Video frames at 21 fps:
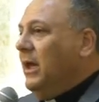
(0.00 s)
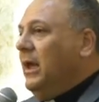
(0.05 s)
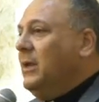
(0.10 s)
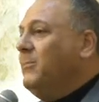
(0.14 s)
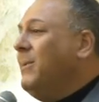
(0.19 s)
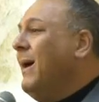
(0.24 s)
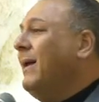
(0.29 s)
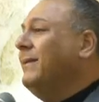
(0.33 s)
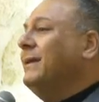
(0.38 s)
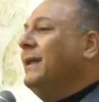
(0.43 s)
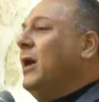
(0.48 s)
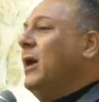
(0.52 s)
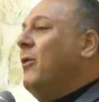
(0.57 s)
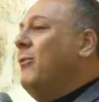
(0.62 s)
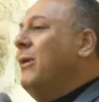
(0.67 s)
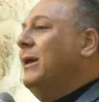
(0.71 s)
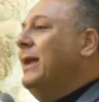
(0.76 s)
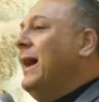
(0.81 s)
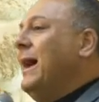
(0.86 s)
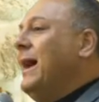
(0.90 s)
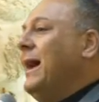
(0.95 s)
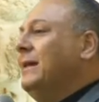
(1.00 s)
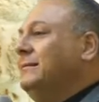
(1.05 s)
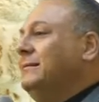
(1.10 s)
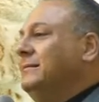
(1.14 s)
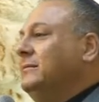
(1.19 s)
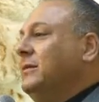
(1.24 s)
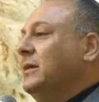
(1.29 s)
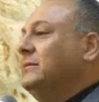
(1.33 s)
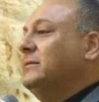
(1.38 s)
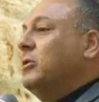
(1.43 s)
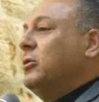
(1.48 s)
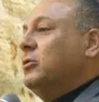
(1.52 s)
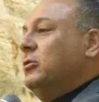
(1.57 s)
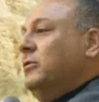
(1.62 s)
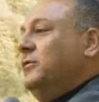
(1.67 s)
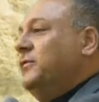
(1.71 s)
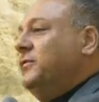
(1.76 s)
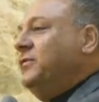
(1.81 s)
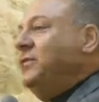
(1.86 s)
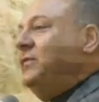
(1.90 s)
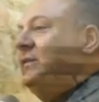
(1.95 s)
البعض الأول أخذ
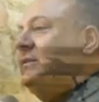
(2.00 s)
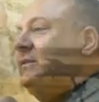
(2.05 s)
تطرف في